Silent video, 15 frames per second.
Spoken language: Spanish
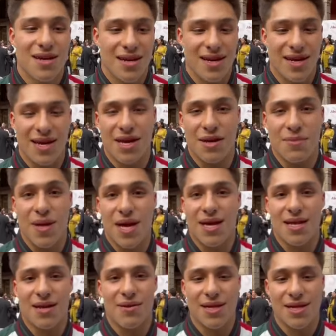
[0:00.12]
Eh, bien,
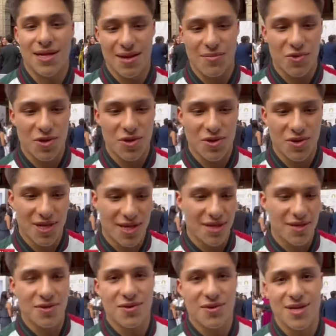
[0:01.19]
la verdad que muy
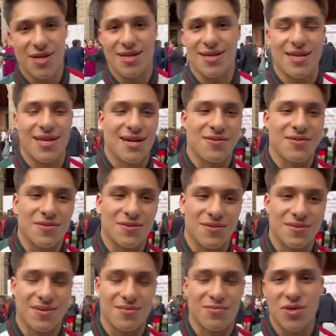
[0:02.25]
contento, eh, ya con
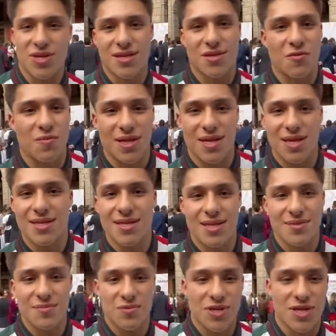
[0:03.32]
muchas
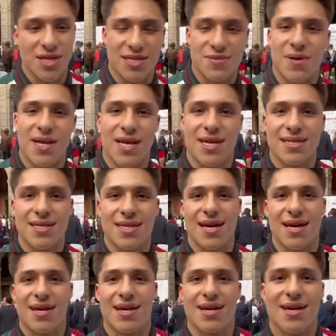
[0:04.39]
competencias, mucha
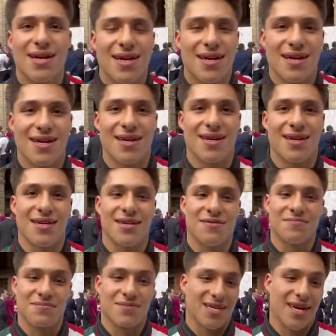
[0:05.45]
experiencia eh,
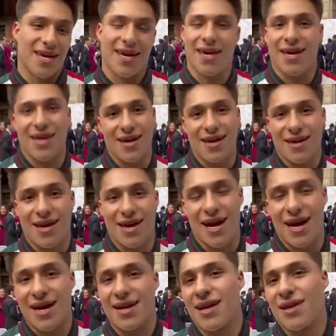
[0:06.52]
que he
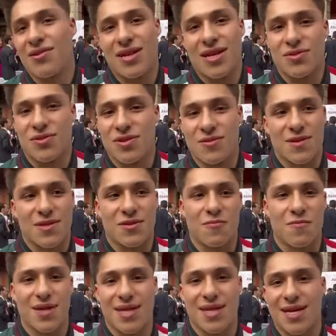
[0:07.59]
agarrado en las últimas
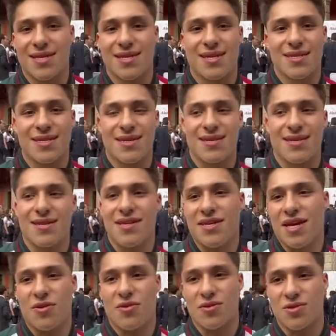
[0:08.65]
competencias y, y
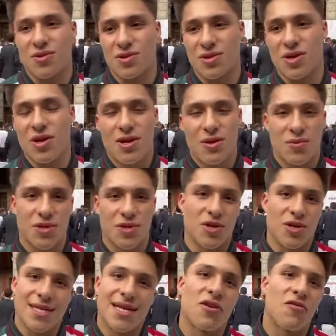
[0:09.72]
llego con, pues, con
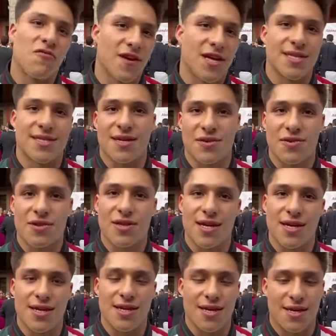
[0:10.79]
esa confianza ¿no?
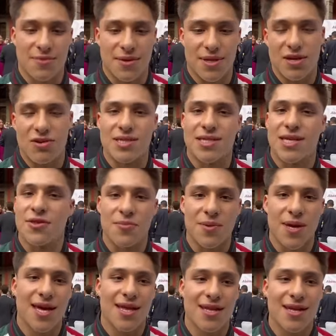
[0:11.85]
de, venirlo haciendo
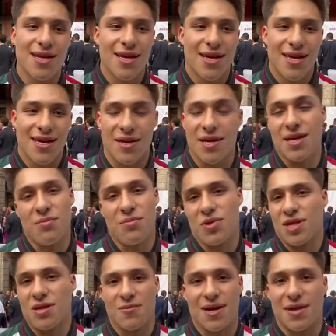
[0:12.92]
bien y,
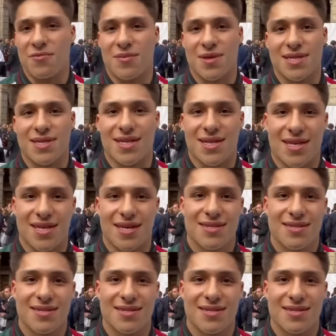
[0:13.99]
motivado más que nada.